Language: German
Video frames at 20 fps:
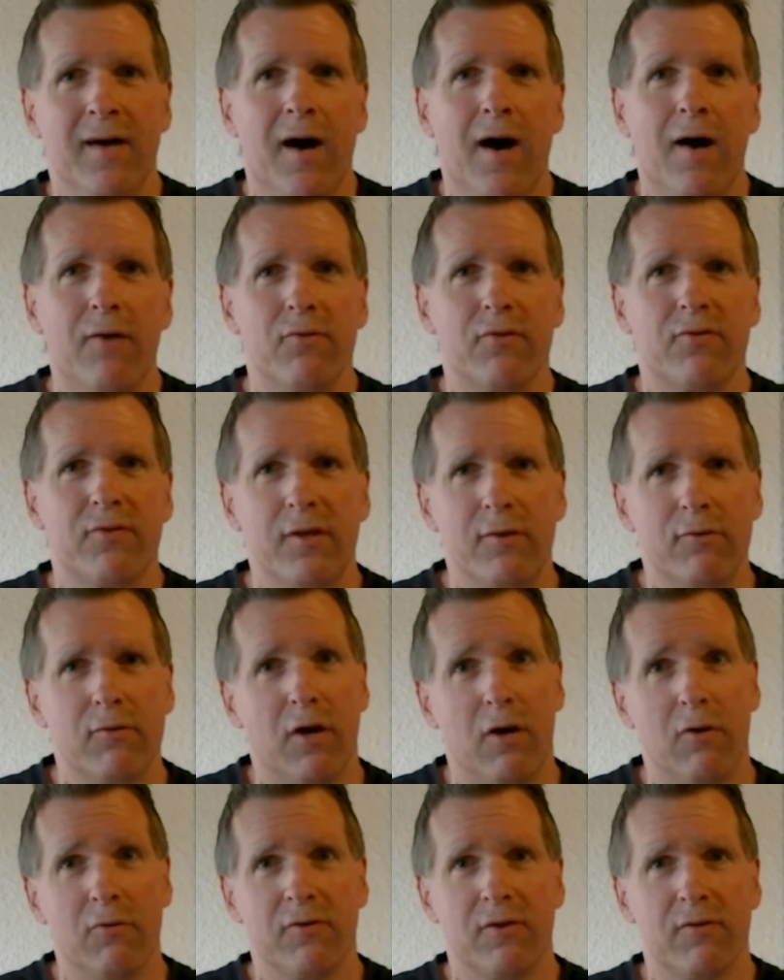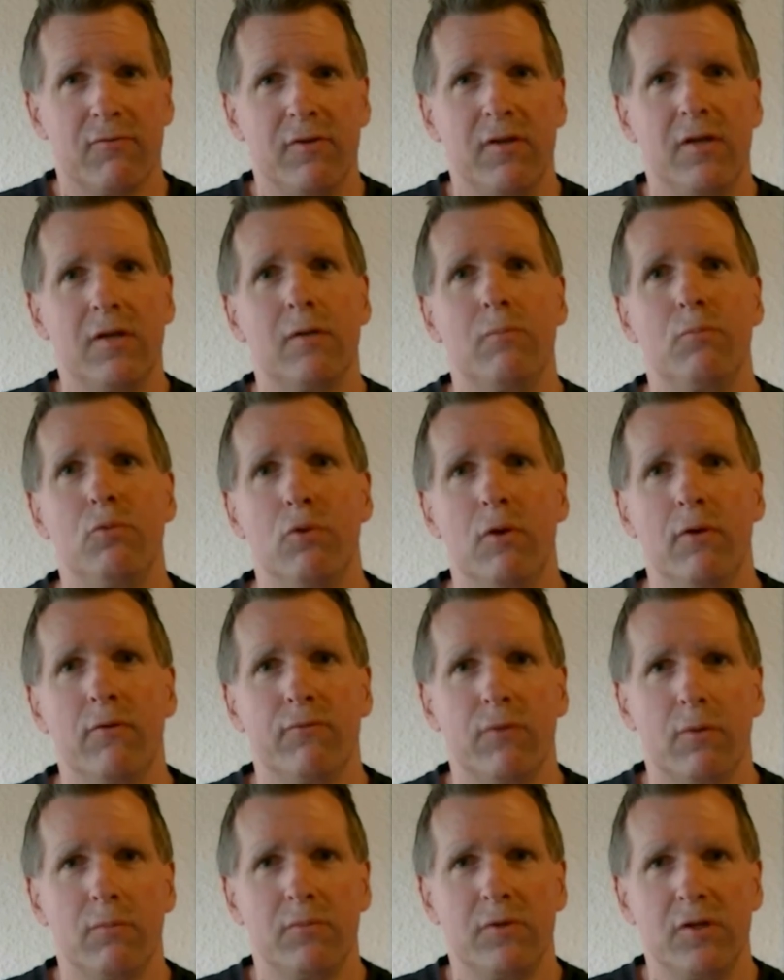Also sieht so aus, als wenn die Gebühren
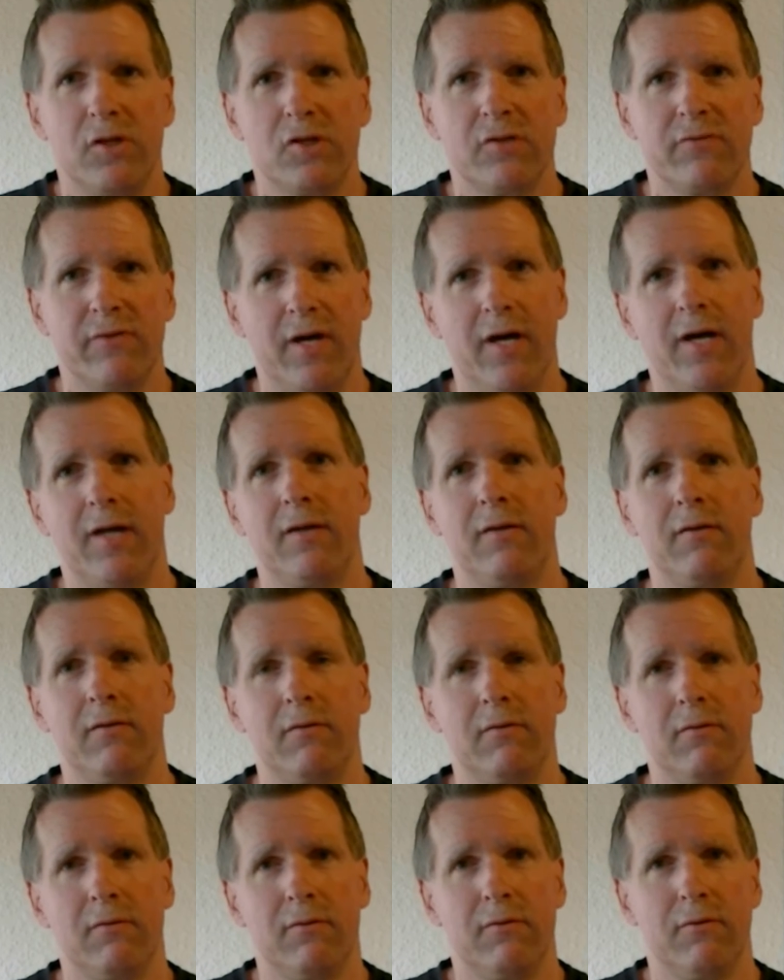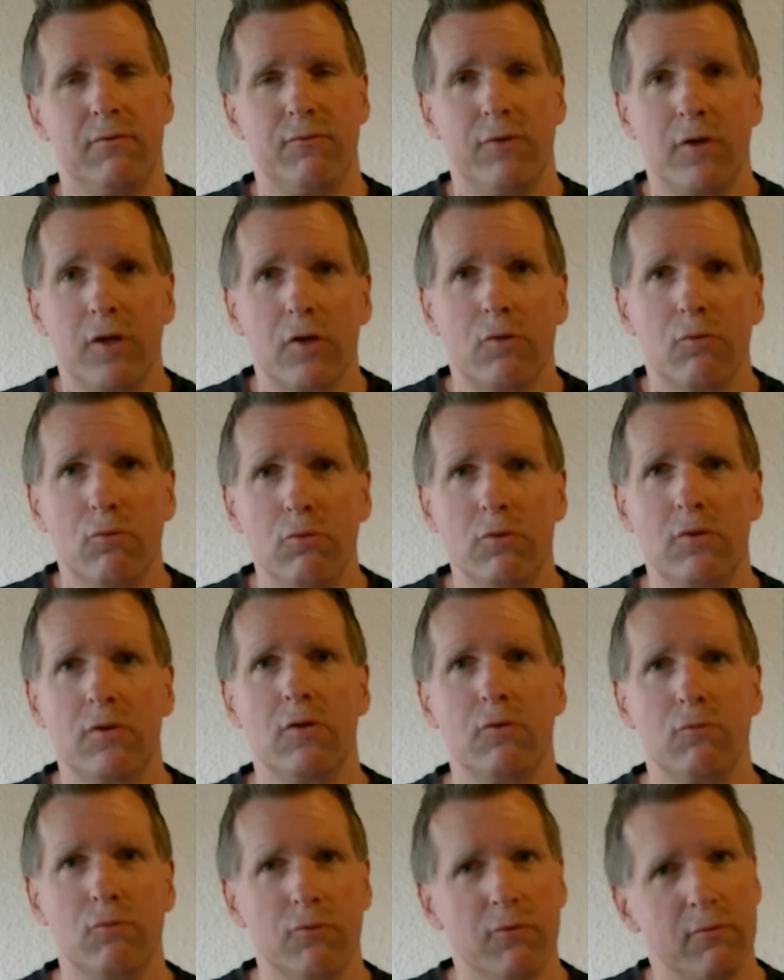vom Tisch wären, äh, finde ich gut,
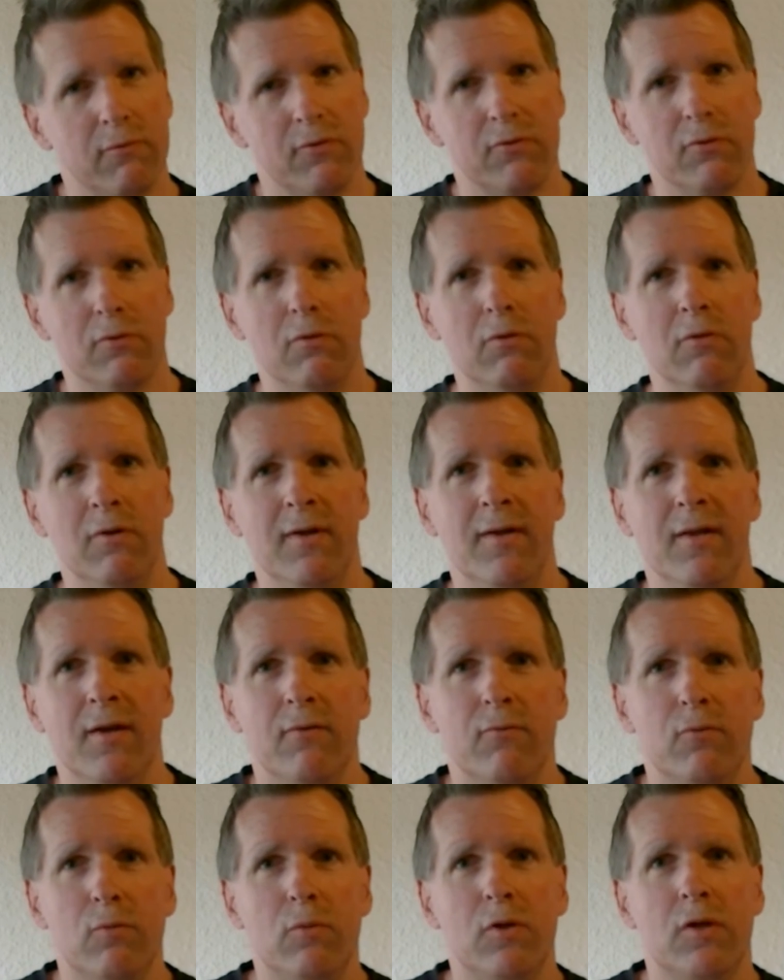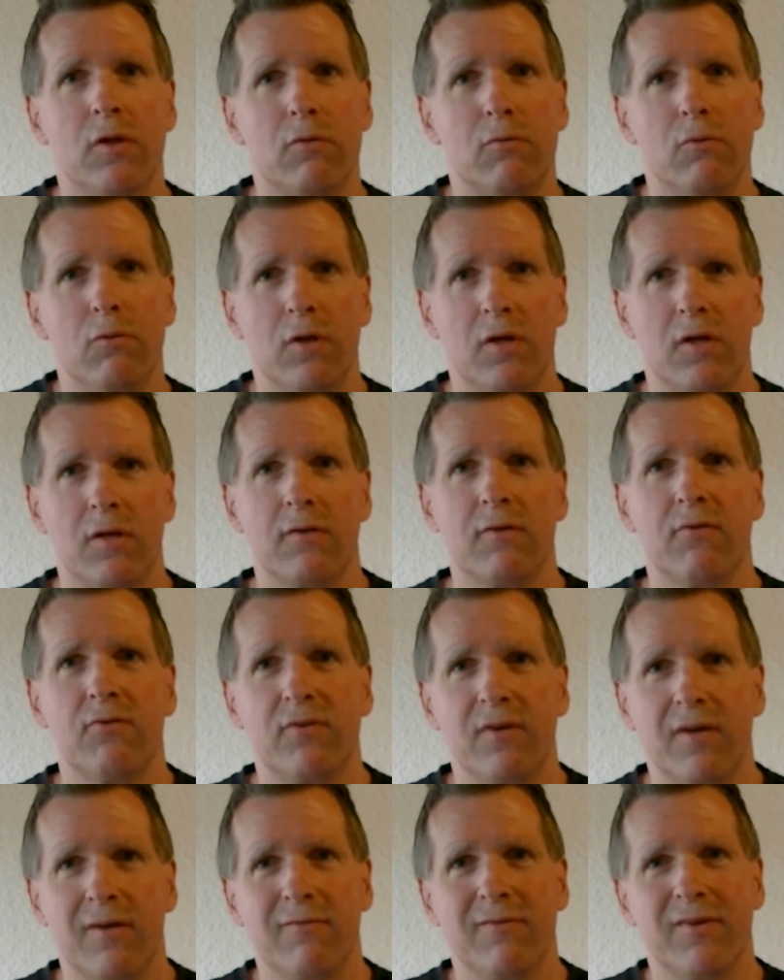du sowieso. Würde mich natürlich
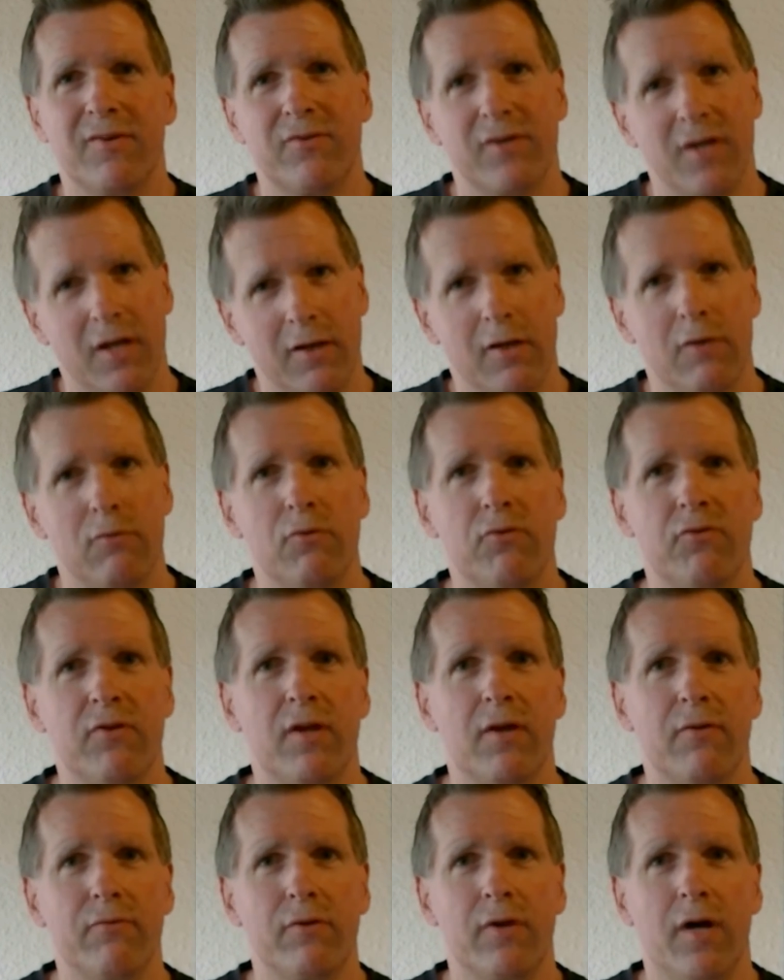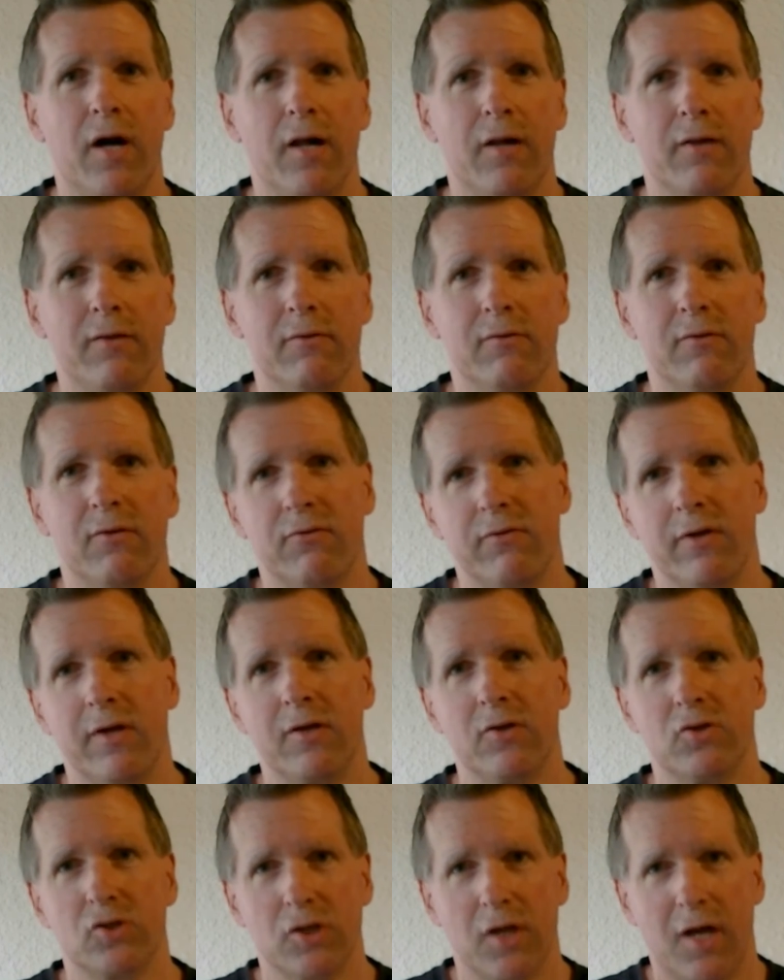interessieren, was die anderen Nutzer davon halten,
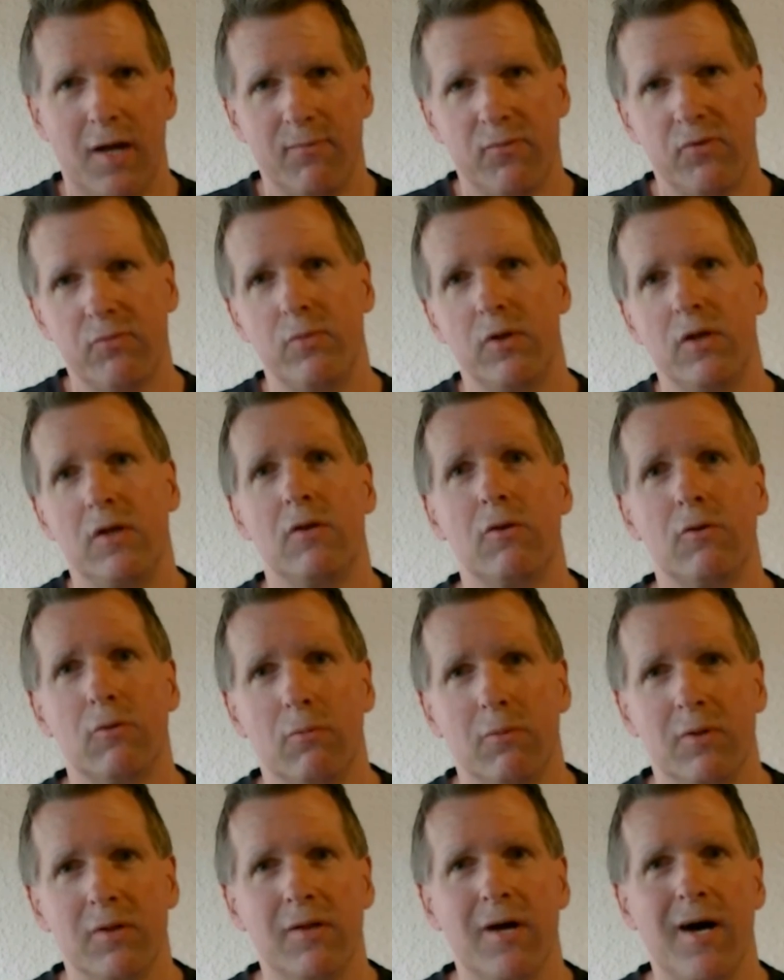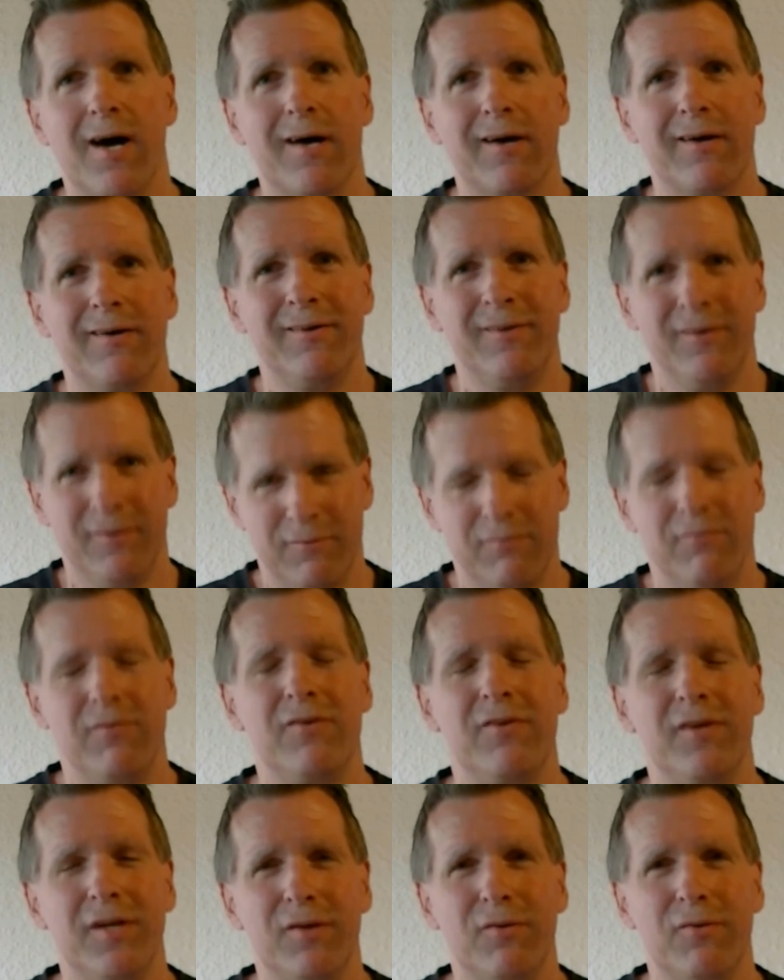deswegen schreibt es mir in die Kommentare.
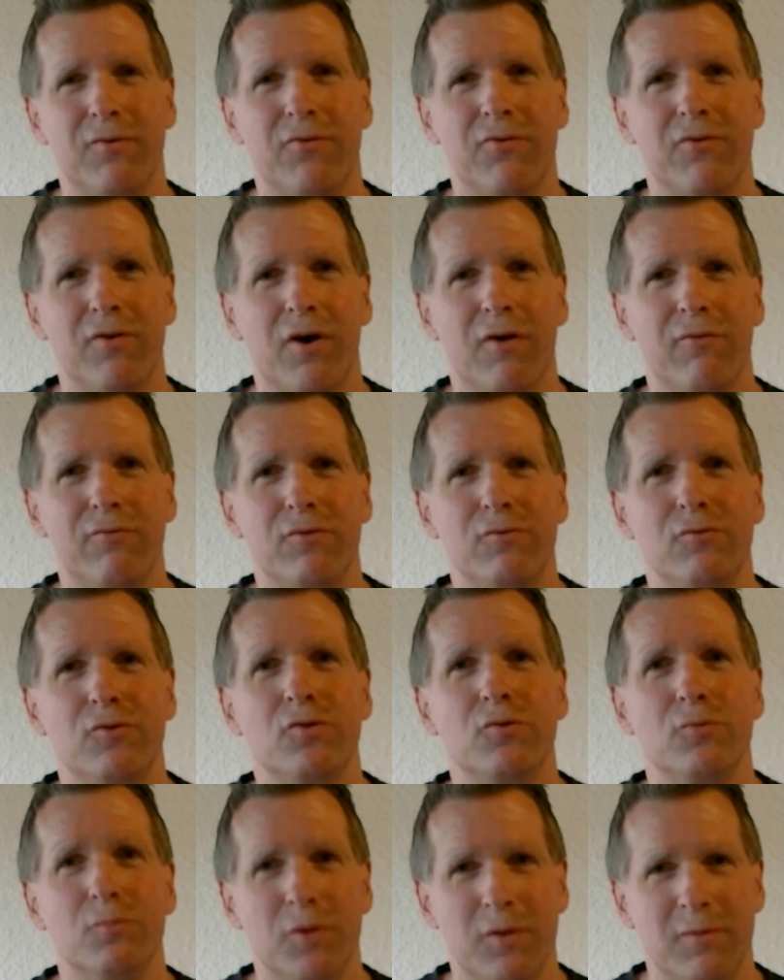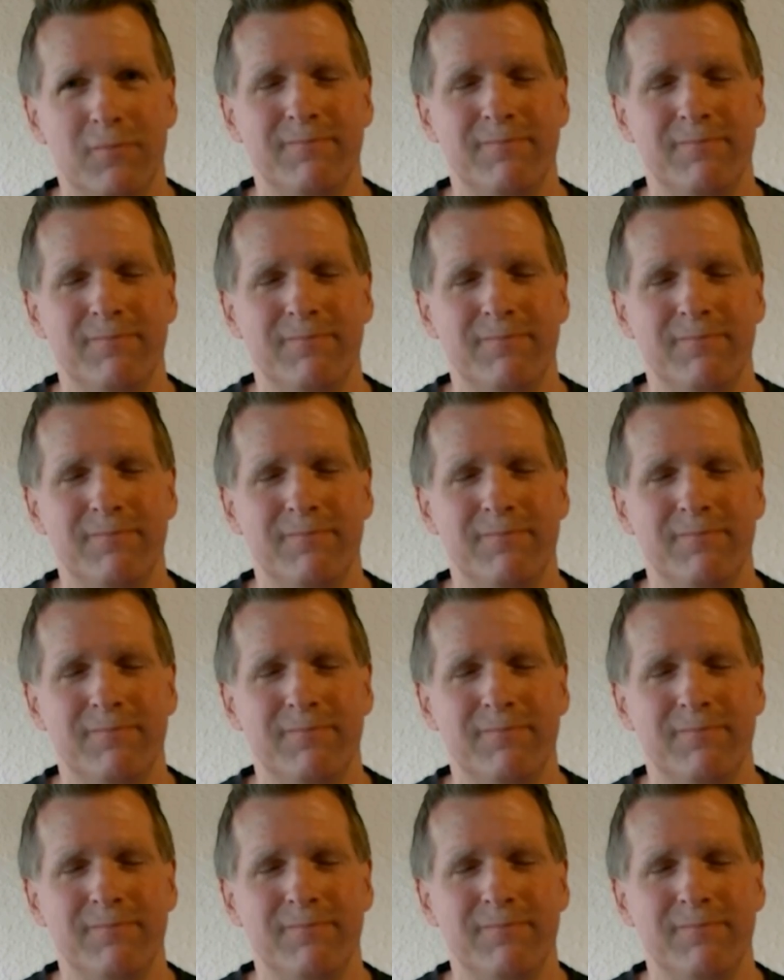Wir sehen uns auf YouTube.